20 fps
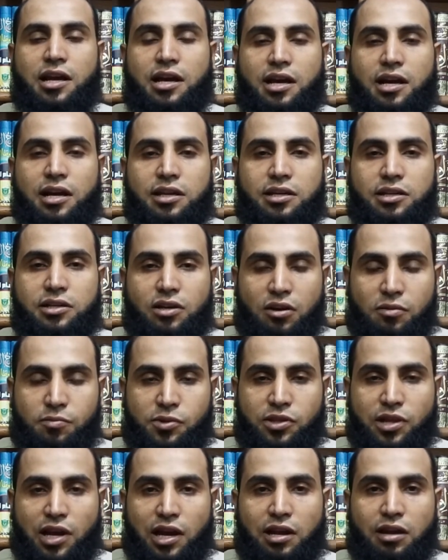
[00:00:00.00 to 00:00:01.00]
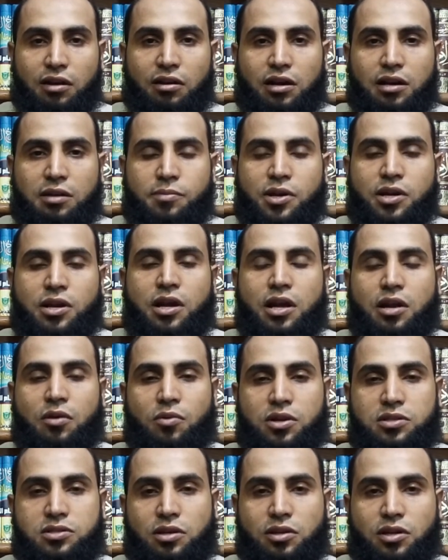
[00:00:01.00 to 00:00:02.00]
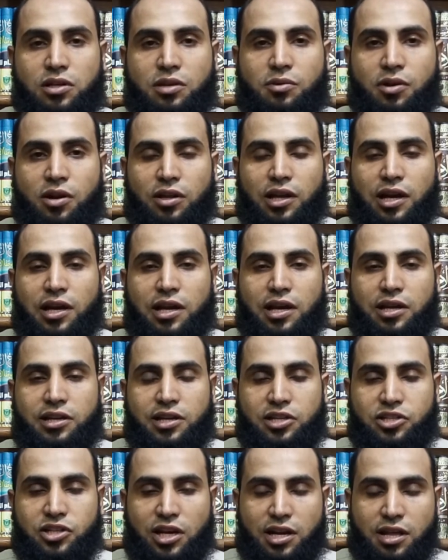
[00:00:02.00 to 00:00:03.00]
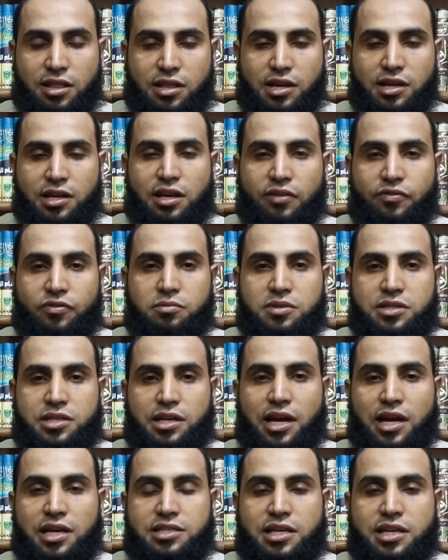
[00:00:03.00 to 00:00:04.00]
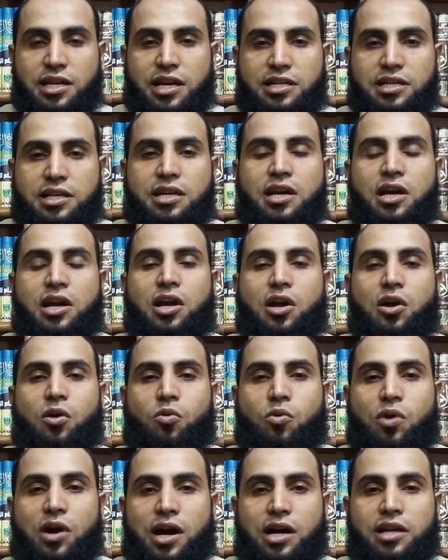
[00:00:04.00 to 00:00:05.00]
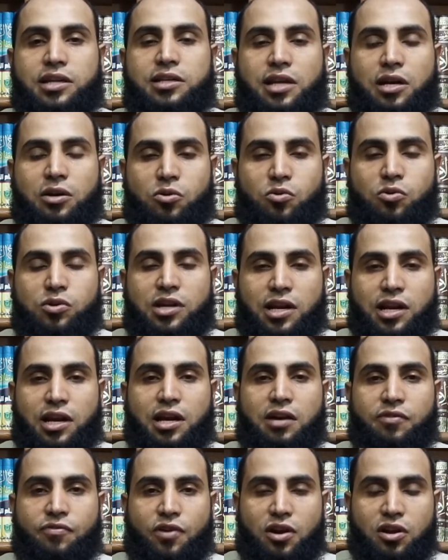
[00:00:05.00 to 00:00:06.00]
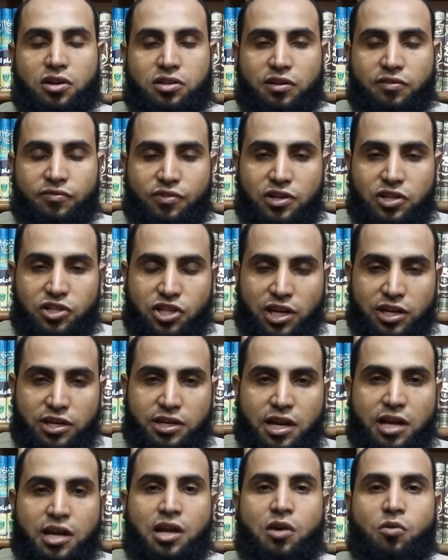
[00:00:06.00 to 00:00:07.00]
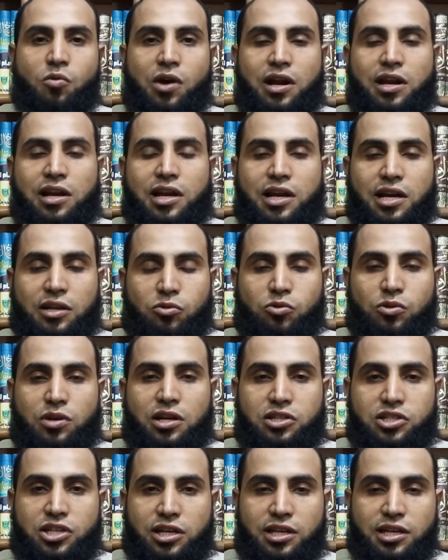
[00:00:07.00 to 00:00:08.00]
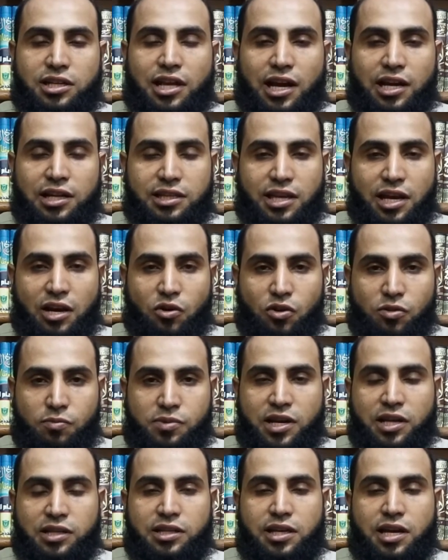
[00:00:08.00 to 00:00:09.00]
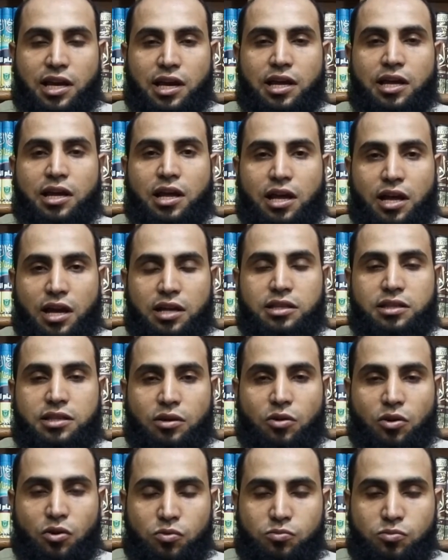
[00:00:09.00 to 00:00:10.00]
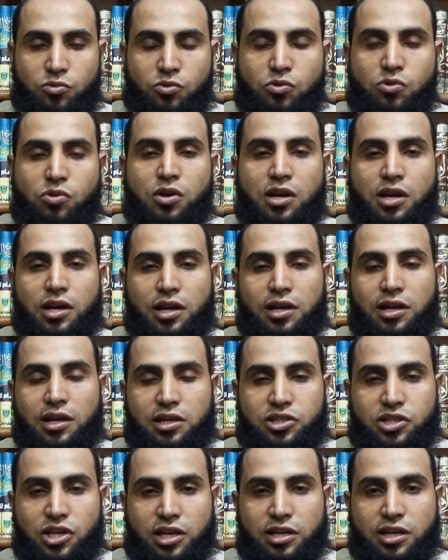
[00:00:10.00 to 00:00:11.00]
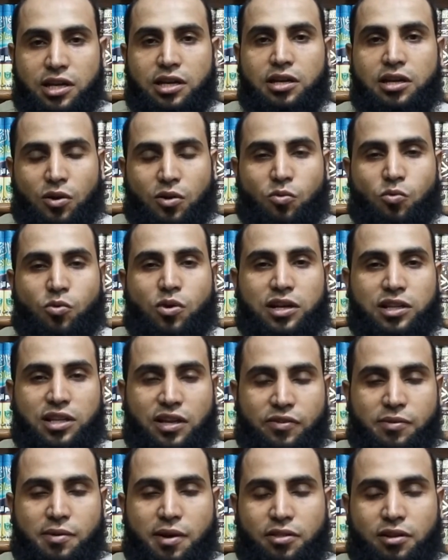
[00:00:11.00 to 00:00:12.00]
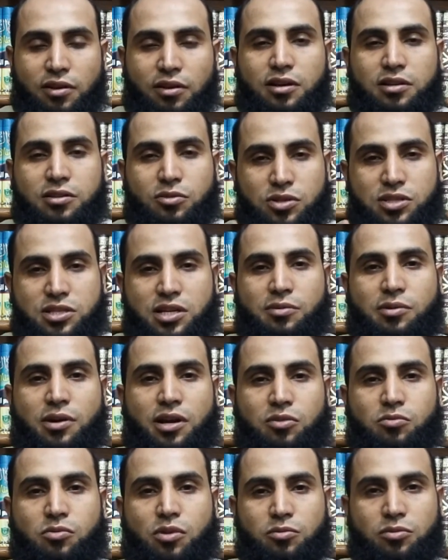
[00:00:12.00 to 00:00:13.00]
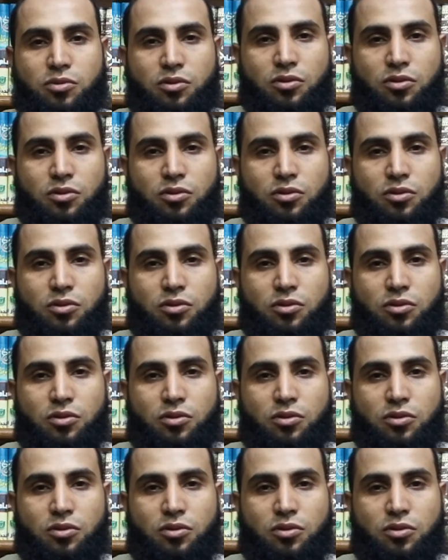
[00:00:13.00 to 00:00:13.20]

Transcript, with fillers: أن يربط على قلبك وأسأل الله تبارك وتعالى أن يجعل ذلك في ميزان حسناتك وأن يكون لك فرطا في الجنة وألا يدخل الجنة حتى يأخذ بيدك أنت وأمه إلى الجنة واكتفي بهذا القدر والسلام عليكم ورحمة الله